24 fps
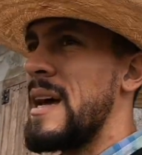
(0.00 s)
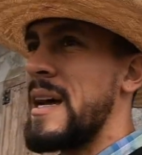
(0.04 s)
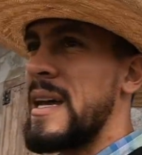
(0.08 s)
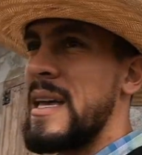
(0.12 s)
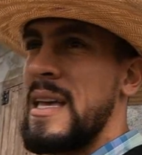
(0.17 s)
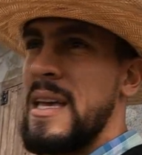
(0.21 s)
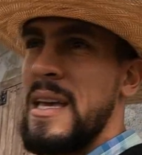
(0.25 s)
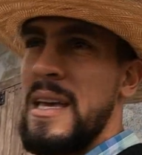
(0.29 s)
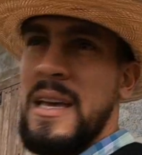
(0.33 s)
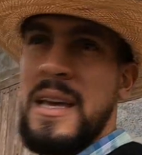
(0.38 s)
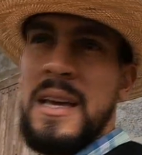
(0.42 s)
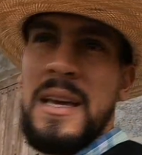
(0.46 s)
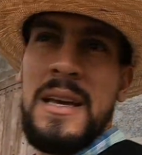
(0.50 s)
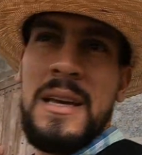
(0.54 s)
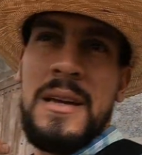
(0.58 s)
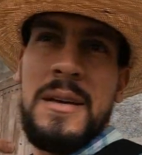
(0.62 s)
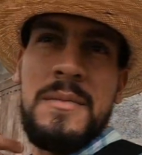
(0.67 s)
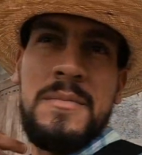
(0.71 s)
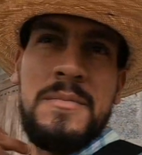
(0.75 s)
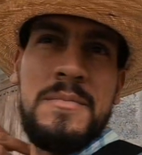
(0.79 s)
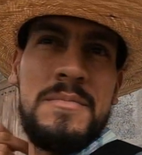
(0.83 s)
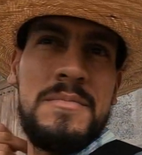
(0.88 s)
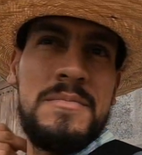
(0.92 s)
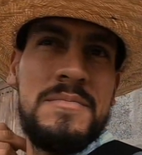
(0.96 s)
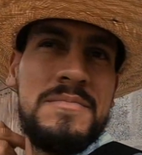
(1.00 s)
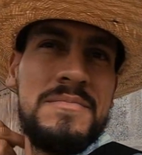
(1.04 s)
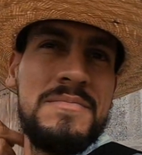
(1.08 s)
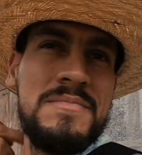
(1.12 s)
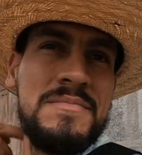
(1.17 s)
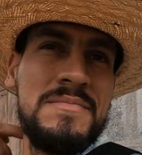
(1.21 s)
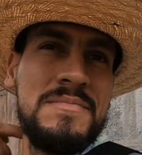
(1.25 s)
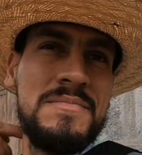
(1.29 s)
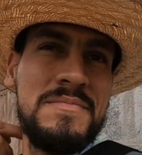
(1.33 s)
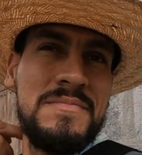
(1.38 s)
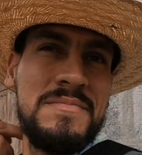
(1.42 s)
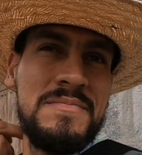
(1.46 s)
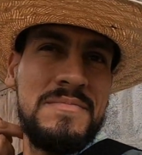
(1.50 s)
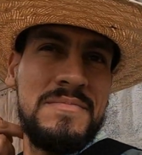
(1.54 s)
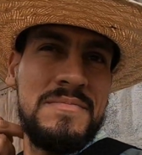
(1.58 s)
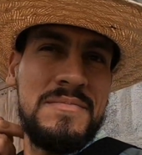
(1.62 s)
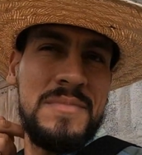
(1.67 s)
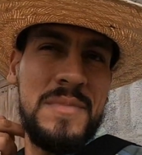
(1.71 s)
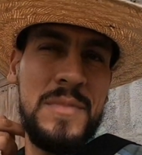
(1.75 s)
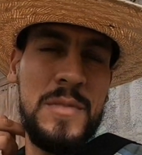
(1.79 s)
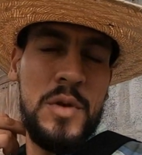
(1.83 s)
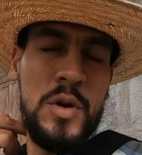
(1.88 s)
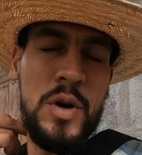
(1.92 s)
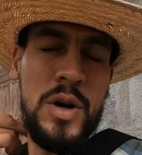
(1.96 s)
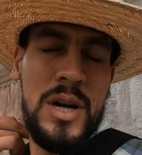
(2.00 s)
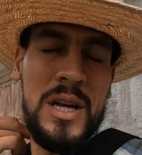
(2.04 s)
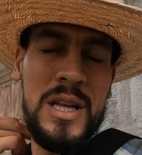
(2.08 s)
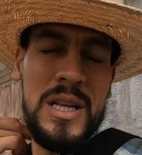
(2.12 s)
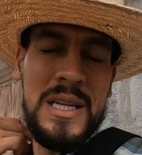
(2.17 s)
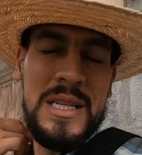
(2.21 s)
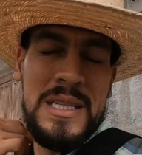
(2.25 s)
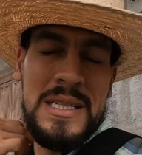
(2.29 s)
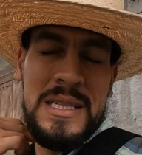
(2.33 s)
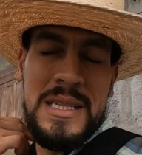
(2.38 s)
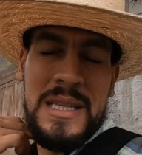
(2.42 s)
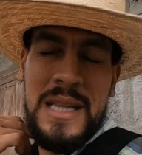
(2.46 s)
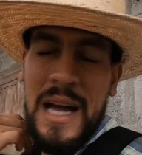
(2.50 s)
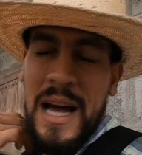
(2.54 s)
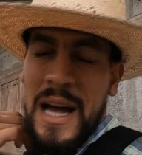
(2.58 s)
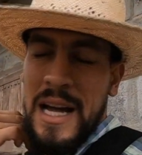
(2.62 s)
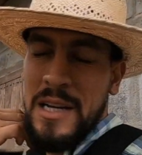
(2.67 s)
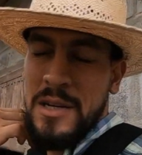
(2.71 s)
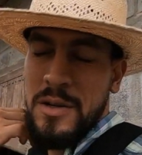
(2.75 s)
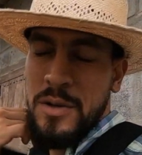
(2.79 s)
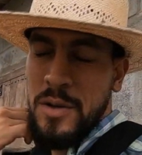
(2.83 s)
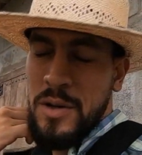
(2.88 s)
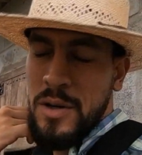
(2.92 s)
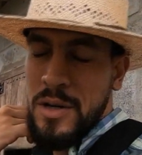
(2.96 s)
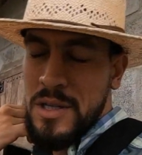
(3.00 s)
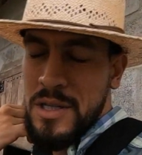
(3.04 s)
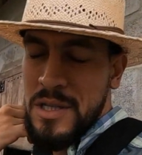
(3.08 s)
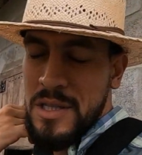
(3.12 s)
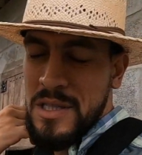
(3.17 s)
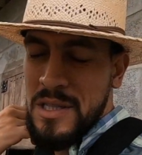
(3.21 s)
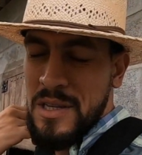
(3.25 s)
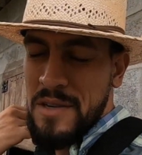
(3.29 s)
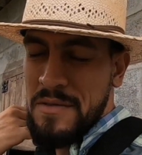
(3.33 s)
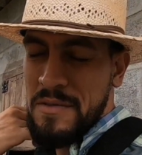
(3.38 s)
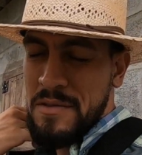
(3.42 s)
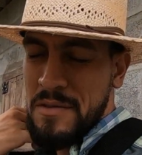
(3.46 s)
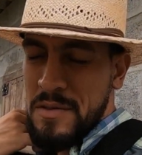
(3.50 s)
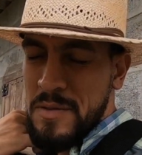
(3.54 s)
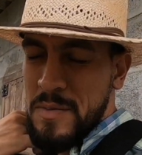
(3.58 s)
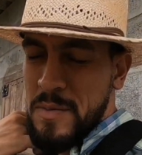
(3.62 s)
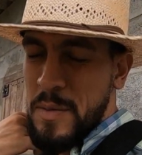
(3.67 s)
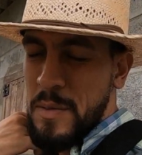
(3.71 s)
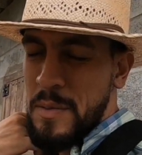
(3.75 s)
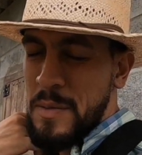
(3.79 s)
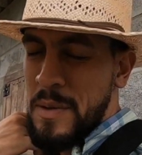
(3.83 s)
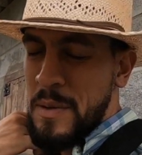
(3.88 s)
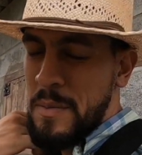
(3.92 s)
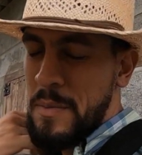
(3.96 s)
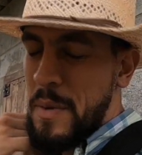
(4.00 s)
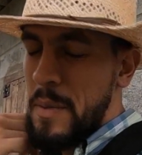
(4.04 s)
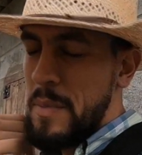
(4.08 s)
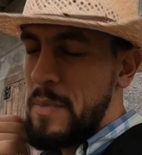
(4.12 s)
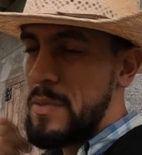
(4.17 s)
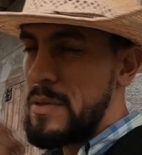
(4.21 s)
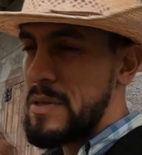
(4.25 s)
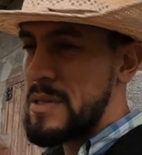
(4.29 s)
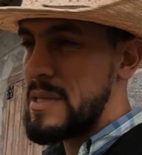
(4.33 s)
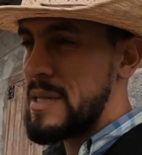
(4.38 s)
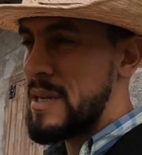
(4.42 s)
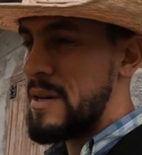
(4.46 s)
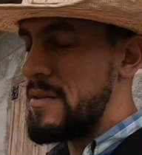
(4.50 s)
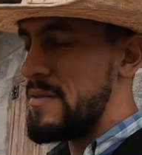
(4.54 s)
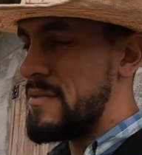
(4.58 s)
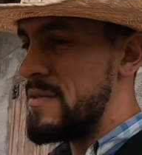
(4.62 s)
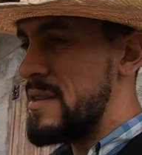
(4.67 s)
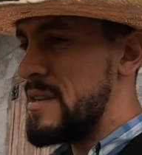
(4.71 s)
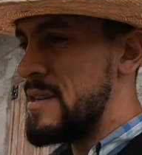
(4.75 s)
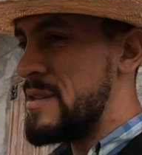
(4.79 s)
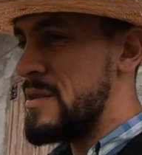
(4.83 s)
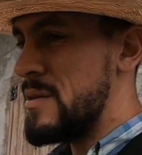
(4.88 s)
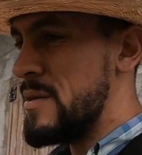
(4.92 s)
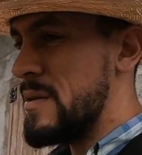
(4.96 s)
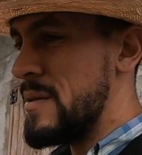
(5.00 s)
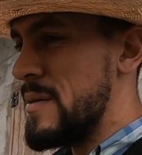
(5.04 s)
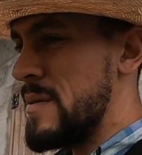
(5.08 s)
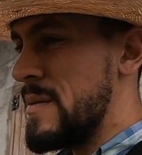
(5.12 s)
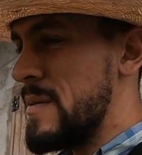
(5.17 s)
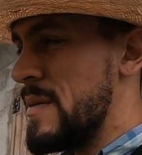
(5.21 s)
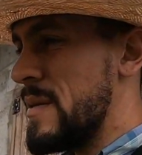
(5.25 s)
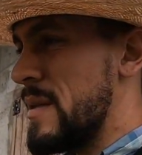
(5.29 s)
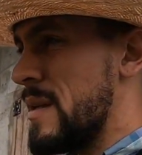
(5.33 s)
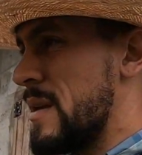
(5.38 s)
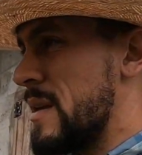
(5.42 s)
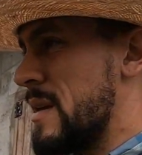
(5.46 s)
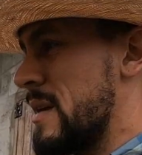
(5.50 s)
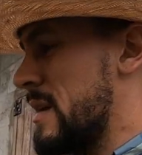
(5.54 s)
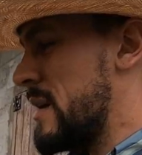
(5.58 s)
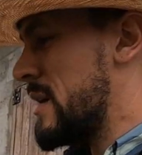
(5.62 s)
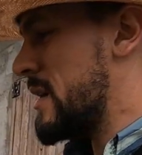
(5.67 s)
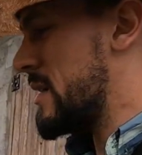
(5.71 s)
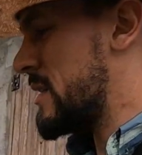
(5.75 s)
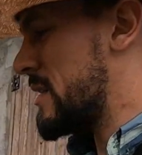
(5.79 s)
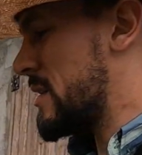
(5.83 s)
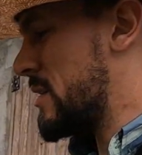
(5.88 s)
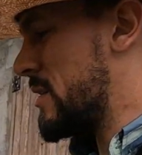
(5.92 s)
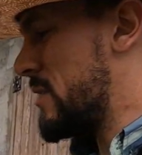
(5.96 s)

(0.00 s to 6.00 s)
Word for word: que Tô aqui na cidade hoje, tive uns problemas para postar o vídeo. Então eu